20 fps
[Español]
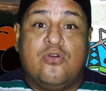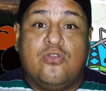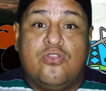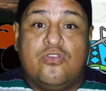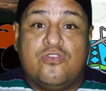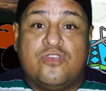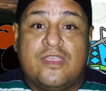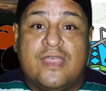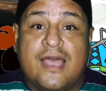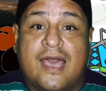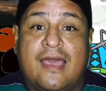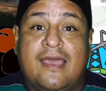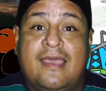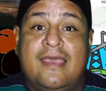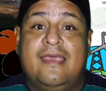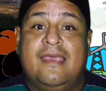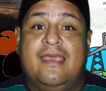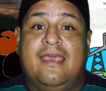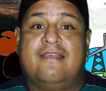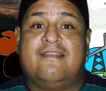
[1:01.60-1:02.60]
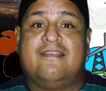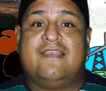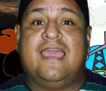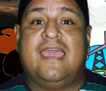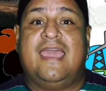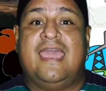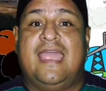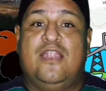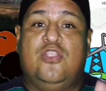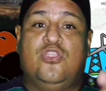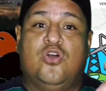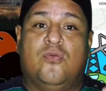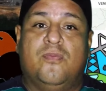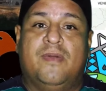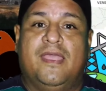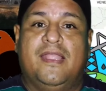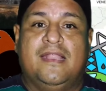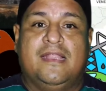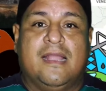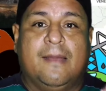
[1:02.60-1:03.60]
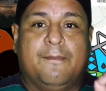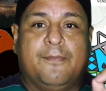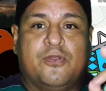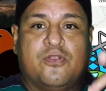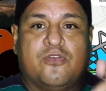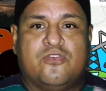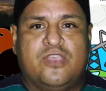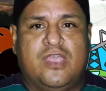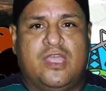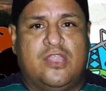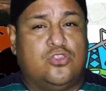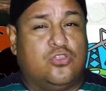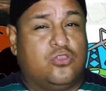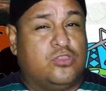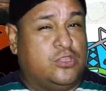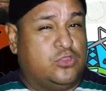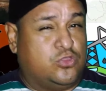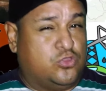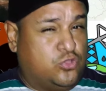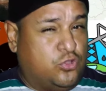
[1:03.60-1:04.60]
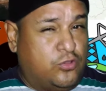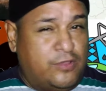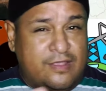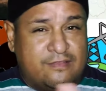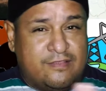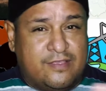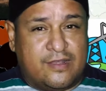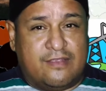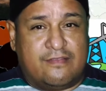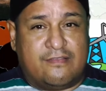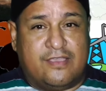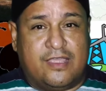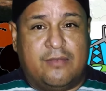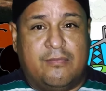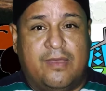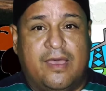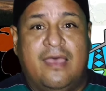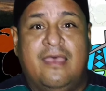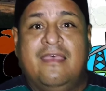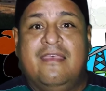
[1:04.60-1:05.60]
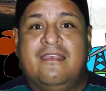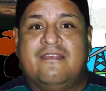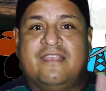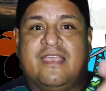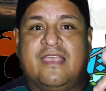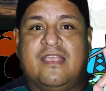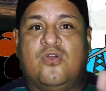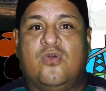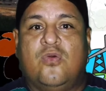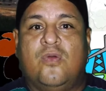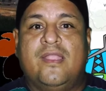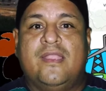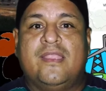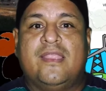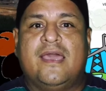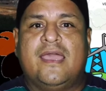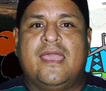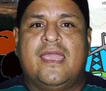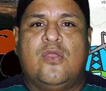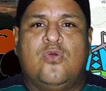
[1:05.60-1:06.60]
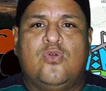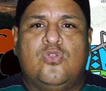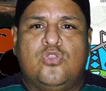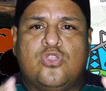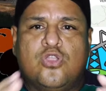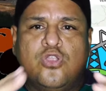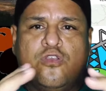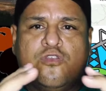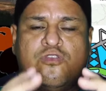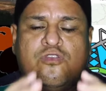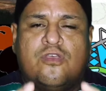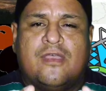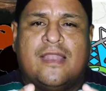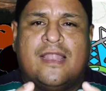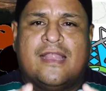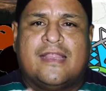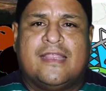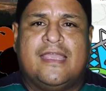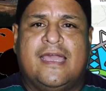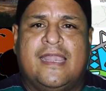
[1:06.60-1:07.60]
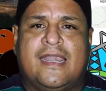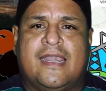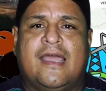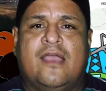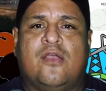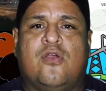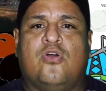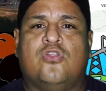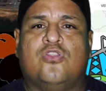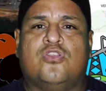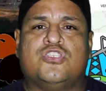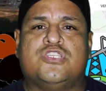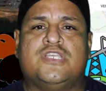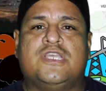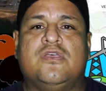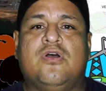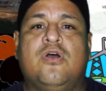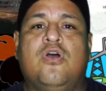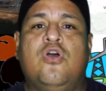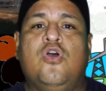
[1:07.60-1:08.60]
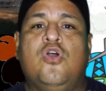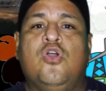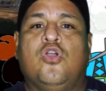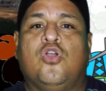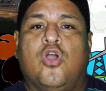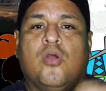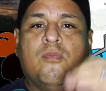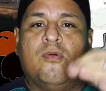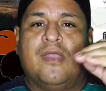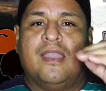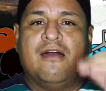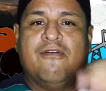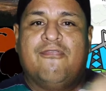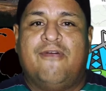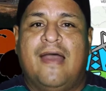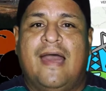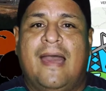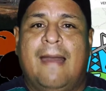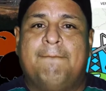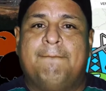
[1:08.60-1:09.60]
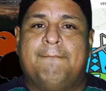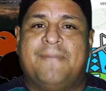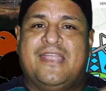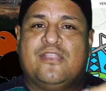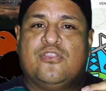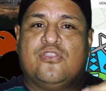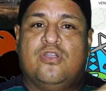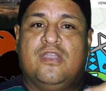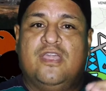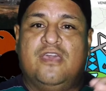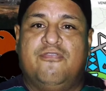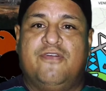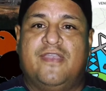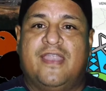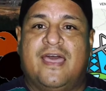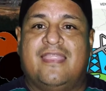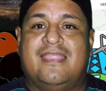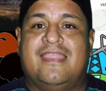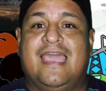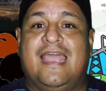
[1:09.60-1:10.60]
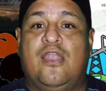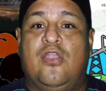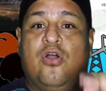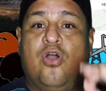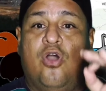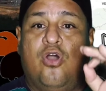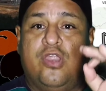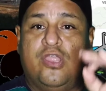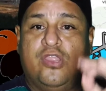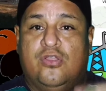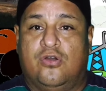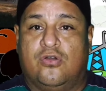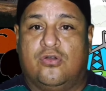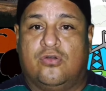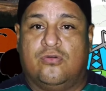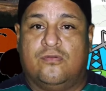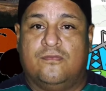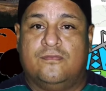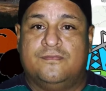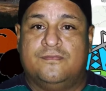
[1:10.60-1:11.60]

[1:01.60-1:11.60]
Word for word: curiosidad es que el 90% de toda esa reserva se encuentra en un trozo de la tierra conocido como la faja petrolífera del Orinoco.